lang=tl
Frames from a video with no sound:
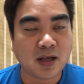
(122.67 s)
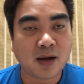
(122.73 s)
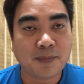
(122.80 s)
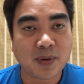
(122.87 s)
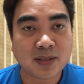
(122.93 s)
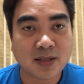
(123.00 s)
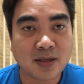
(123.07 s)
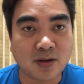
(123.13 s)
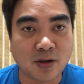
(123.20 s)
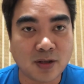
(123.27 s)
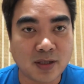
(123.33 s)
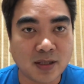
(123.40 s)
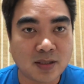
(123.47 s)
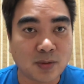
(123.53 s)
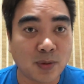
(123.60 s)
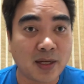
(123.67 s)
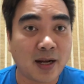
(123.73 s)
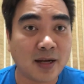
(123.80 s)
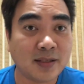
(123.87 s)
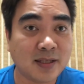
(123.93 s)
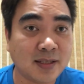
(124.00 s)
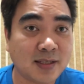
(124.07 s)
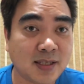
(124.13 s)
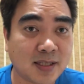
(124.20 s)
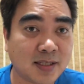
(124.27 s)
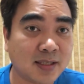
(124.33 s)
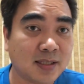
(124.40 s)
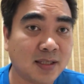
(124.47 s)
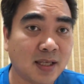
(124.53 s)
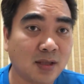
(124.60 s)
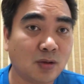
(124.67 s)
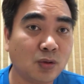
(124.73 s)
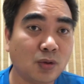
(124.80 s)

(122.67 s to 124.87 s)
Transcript: nakapasa doon is 162